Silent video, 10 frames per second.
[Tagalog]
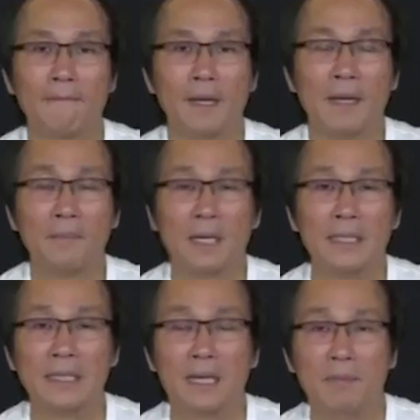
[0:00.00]
Uh,
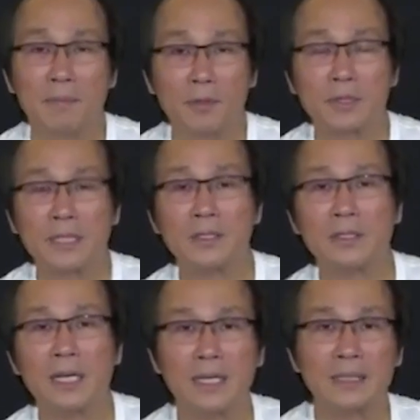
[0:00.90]
magandang gabi po sa
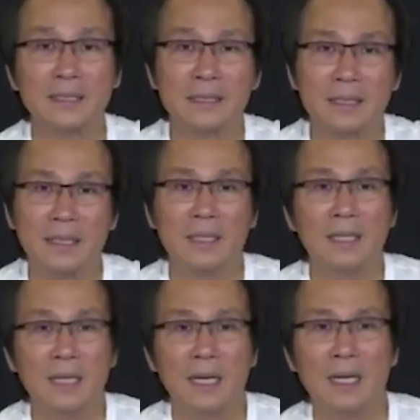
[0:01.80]
inyong lahat.
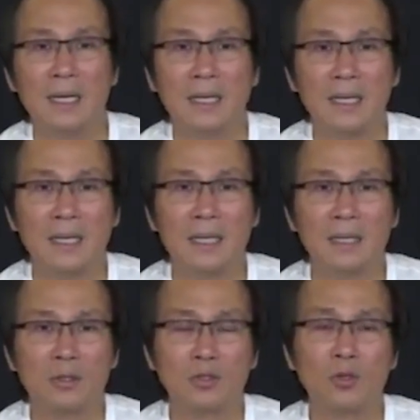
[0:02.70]

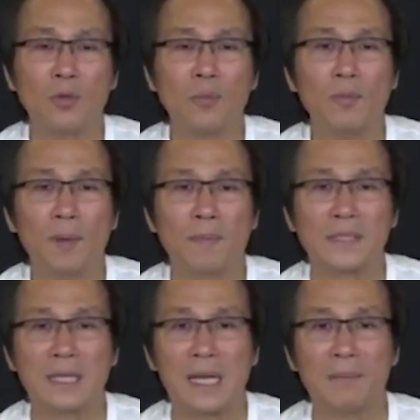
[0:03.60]
Uh, gusto ko pong
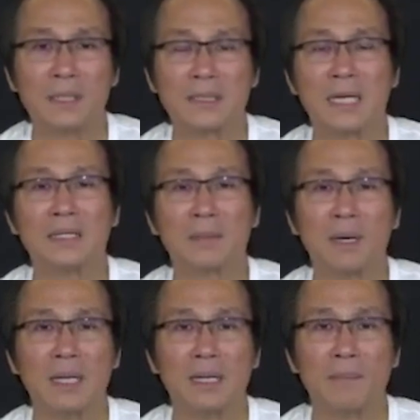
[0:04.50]
magpasalamat sa ating
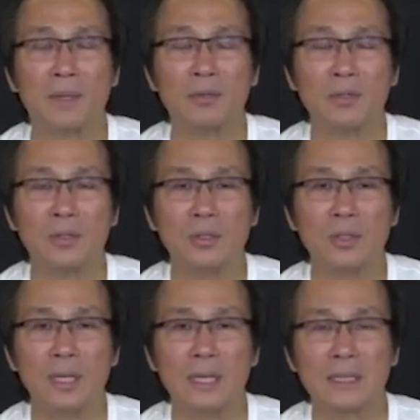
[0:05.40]
mahal na Pangulo
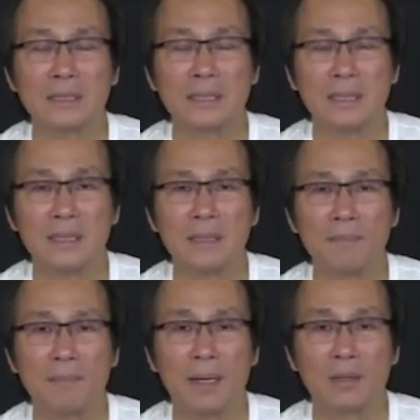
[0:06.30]
at sa
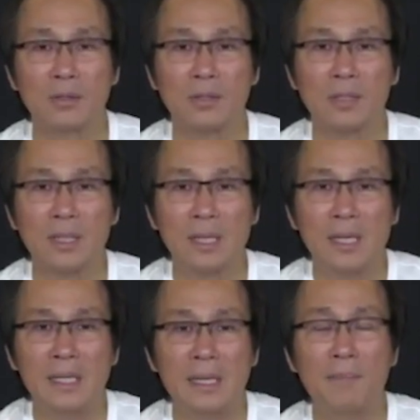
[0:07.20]
PAGCOR
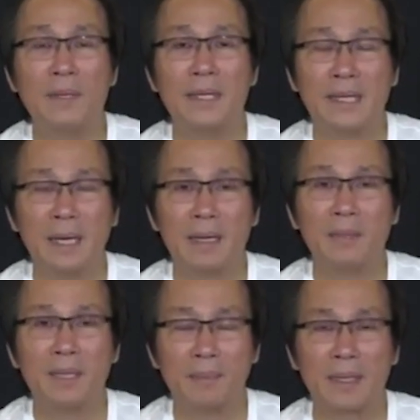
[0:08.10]
na binigyan
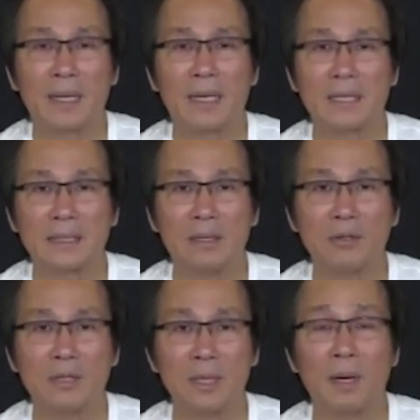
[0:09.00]
kami ng
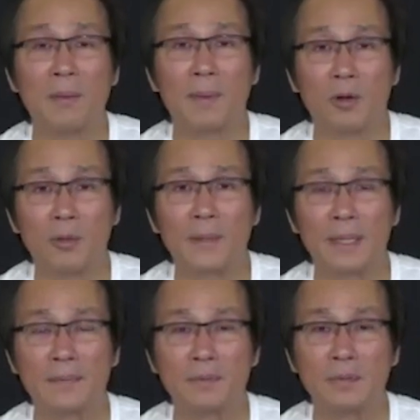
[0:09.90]
pagkakataon na
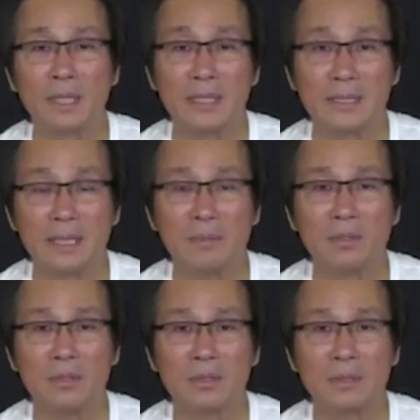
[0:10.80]
makapag-operate po ng
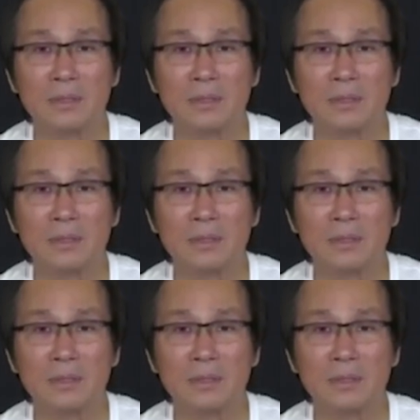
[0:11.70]
isabong.